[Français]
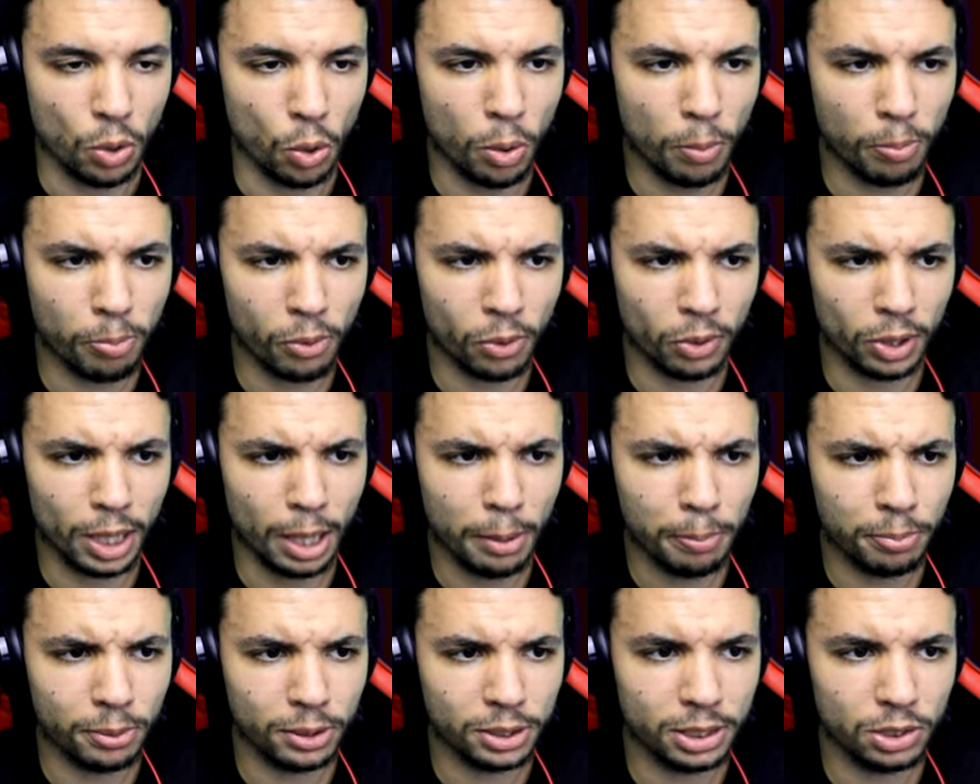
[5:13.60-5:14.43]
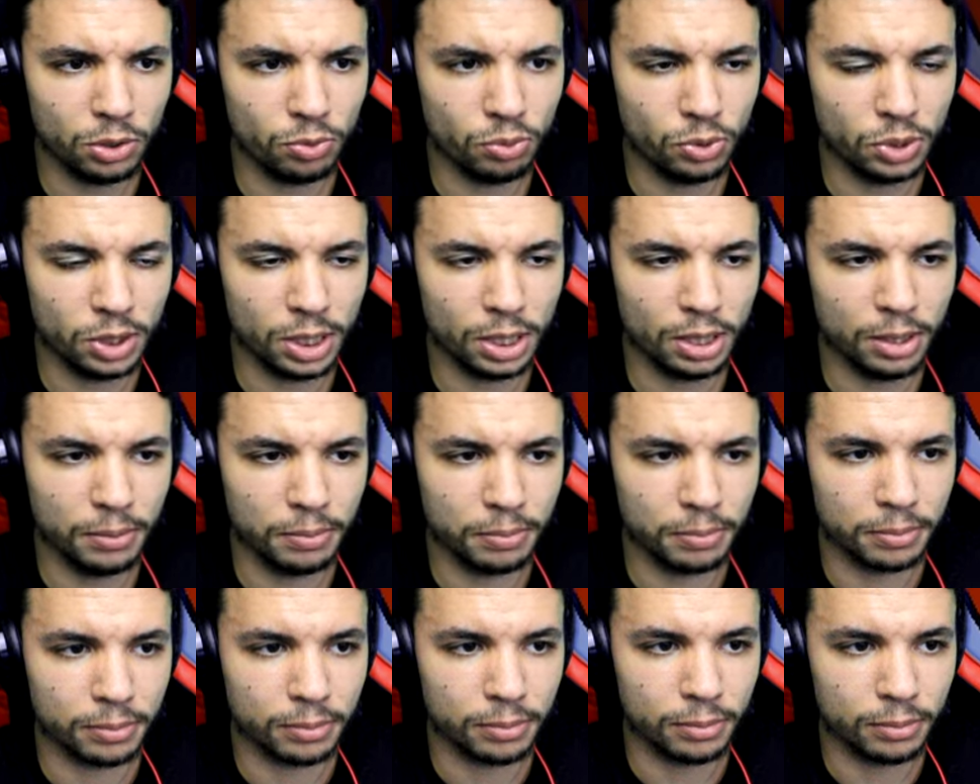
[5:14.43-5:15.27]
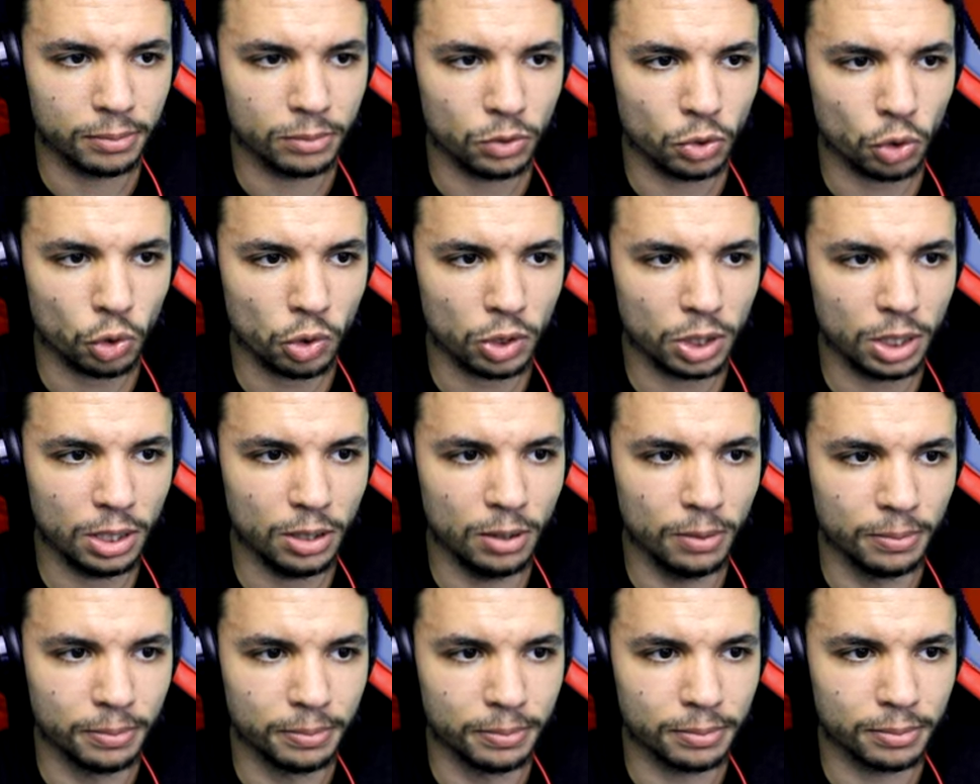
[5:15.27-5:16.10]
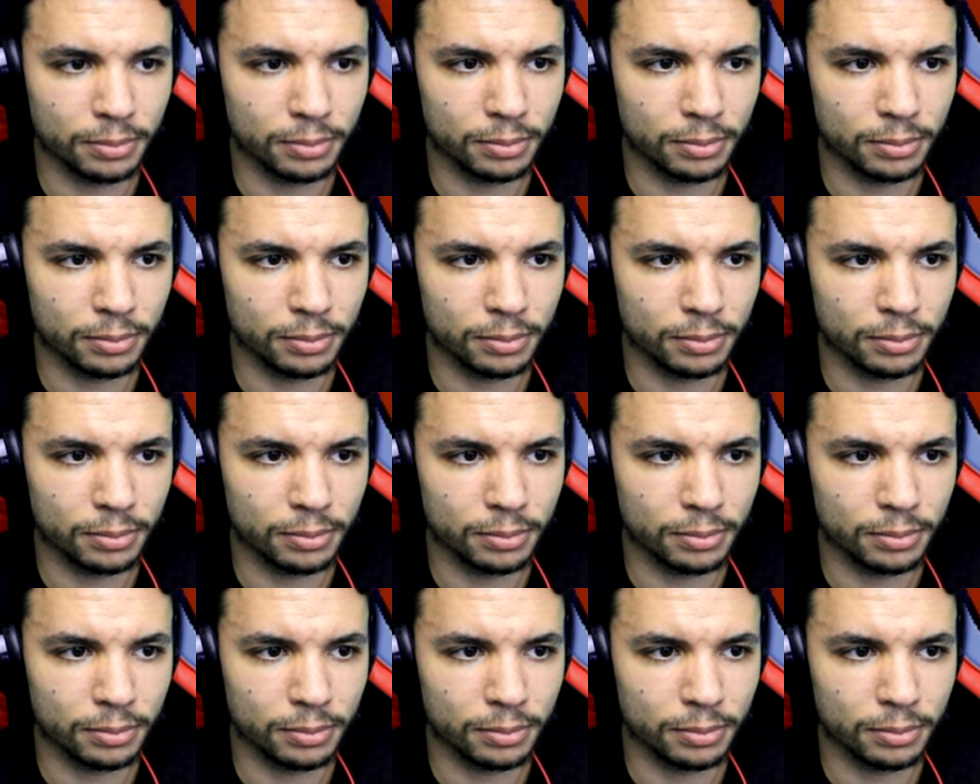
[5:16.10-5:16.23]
On prend la petite fusée. Tranquille.